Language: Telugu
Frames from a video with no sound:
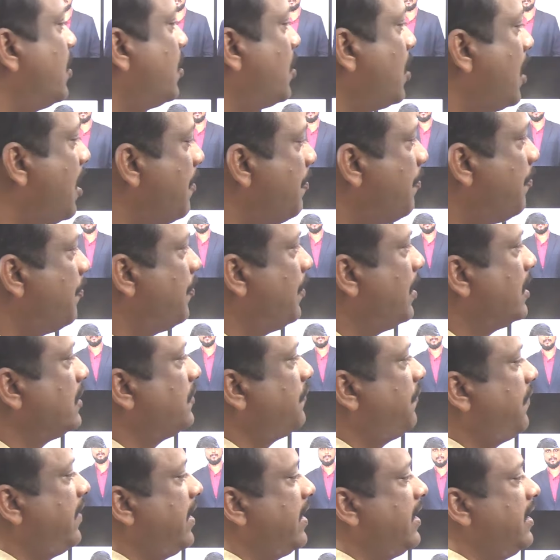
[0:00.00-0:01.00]
టాప్
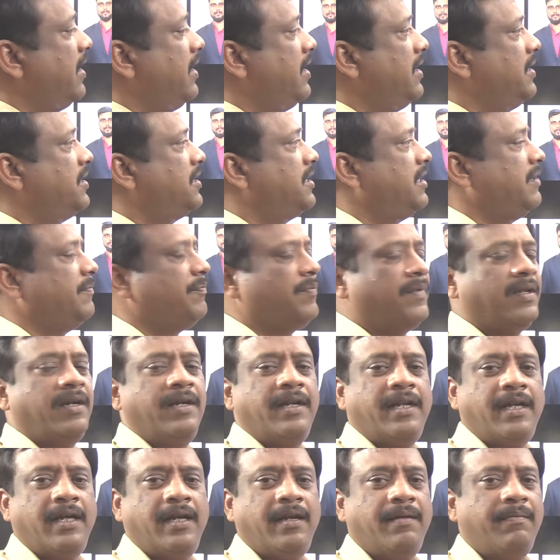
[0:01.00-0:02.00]
నాచ్ ఫ్యాకల్టీచే
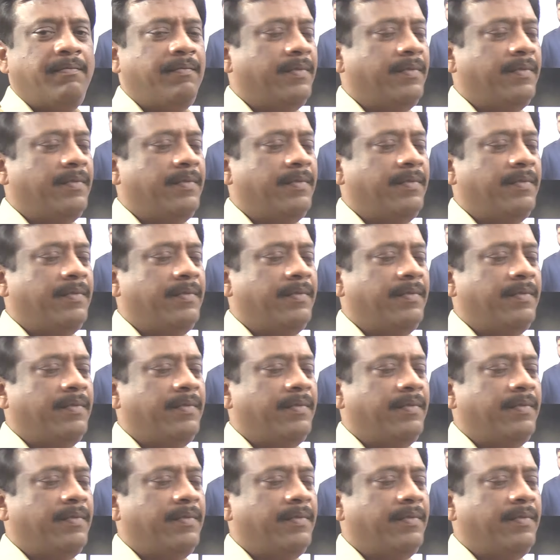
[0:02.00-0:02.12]
అంటే